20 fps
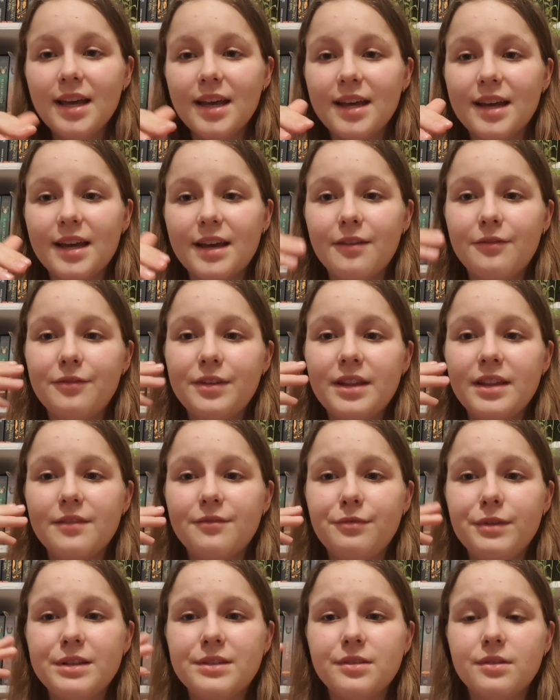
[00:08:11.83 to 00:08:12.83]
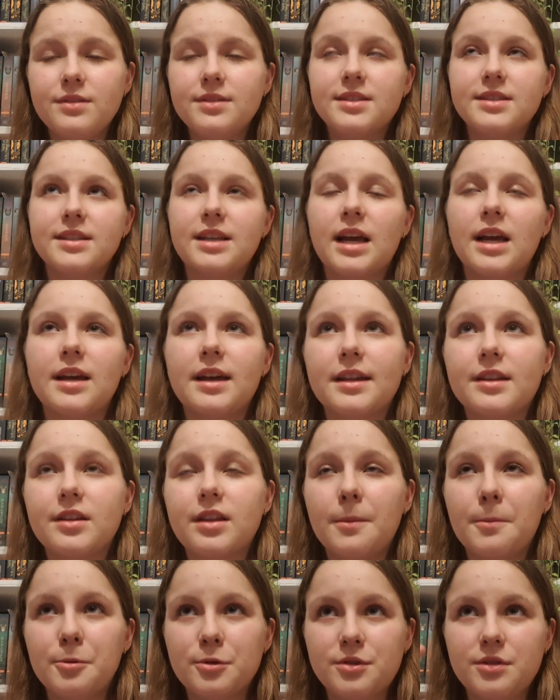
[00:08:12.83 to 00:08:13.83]
e, widząc jak
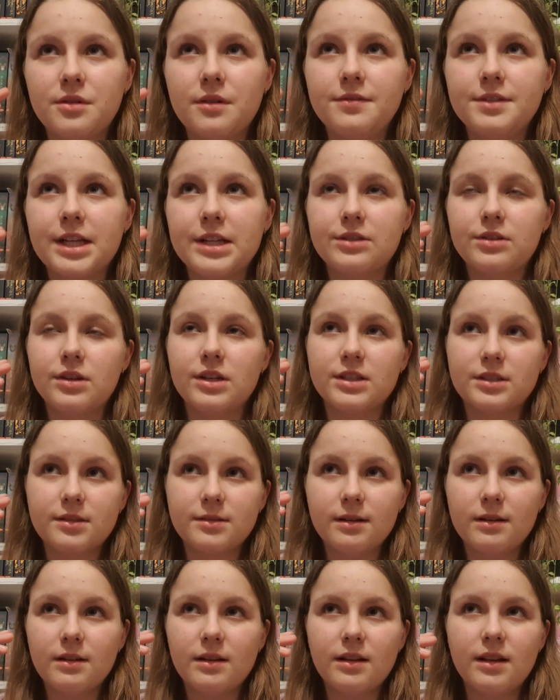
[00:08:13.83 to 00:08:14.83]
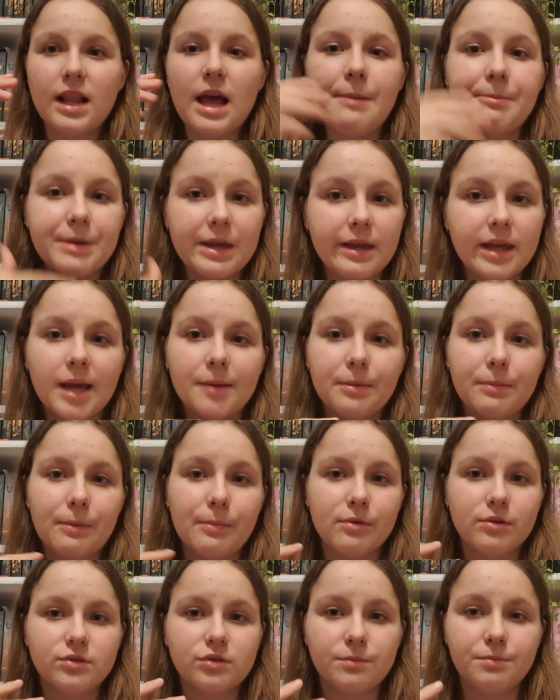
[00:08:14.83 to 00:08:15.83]
Edyta Puścinowska coraz lepiej jakby po
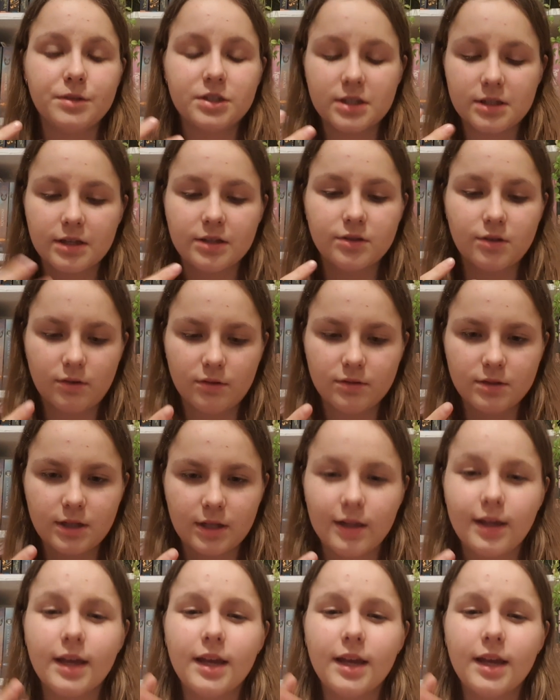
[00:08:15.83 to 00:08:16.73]
prostu pisze te książki.